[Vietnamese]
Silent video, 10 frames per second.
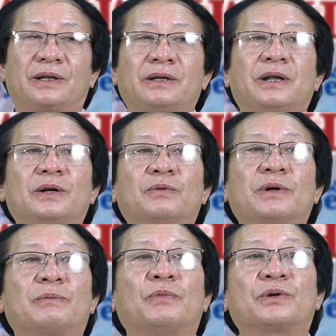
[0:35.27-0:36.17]
thì đấy
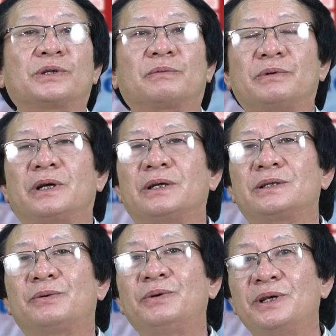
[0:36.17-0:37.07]
cũng là một trong những cái
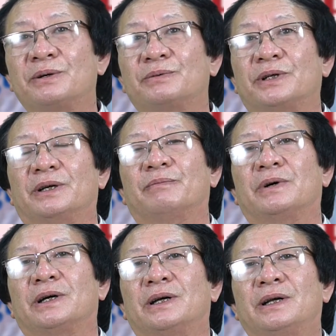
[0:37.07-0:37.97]
dấu hiệu để
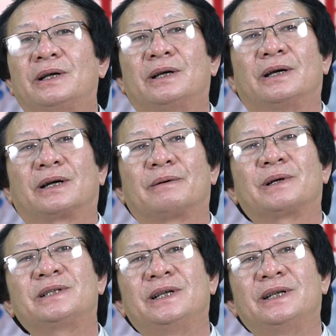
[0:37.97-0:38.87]
mà uh, các
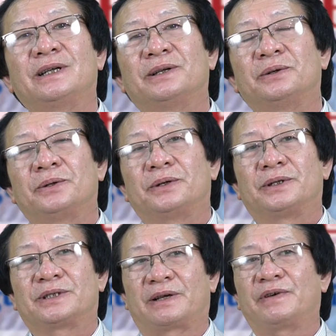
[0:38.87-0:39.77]
bác sĩ
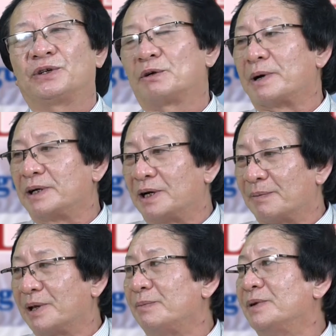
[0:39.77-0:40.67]
sẽ phải cho bạn đi
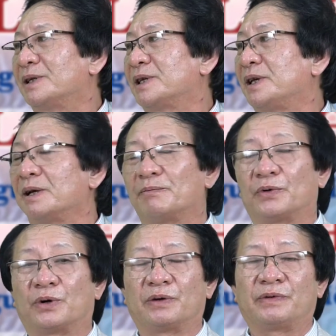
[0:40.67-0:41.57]
làm thêm những cái xét nghiệm
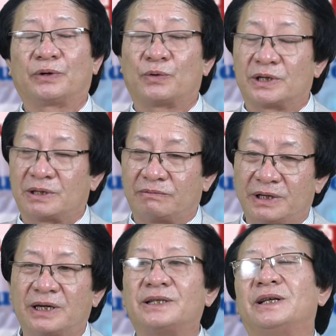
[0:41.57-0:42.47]
nói về quan trọng
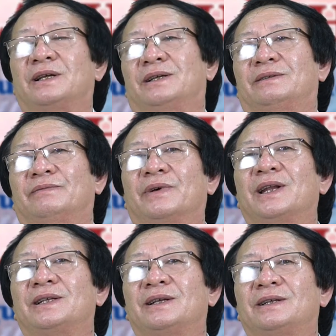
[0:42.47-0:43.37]
nhất là gì vẫn
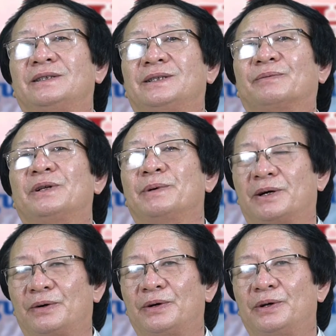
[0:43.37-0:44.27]
là gì chọc tế
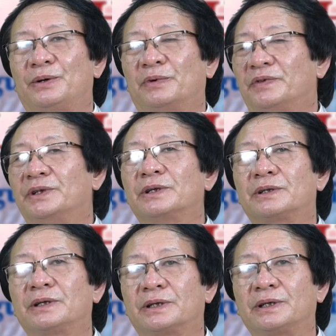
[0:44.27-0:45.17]
bào bởi vì
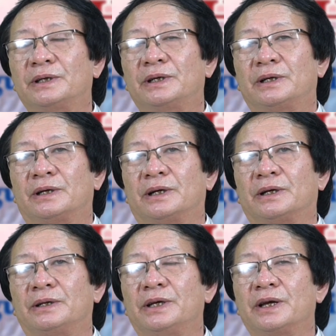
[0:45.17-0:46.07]
thường thường ấy
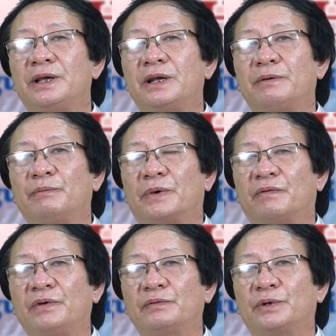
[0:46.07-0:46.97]
là những cái nhân
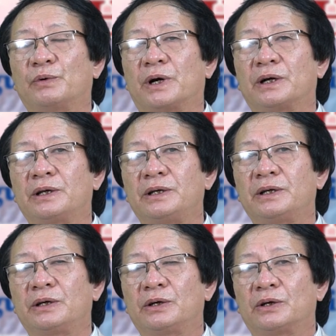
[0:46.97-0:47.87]
mà vi vôi hóa
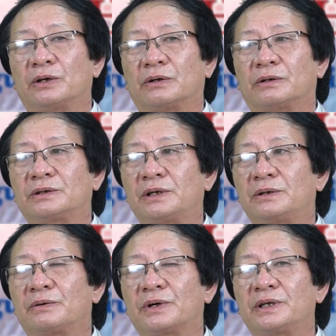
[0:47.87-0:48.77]
thì nó
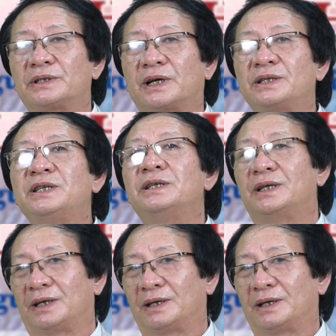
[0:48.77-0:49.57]
rất có cái giá trị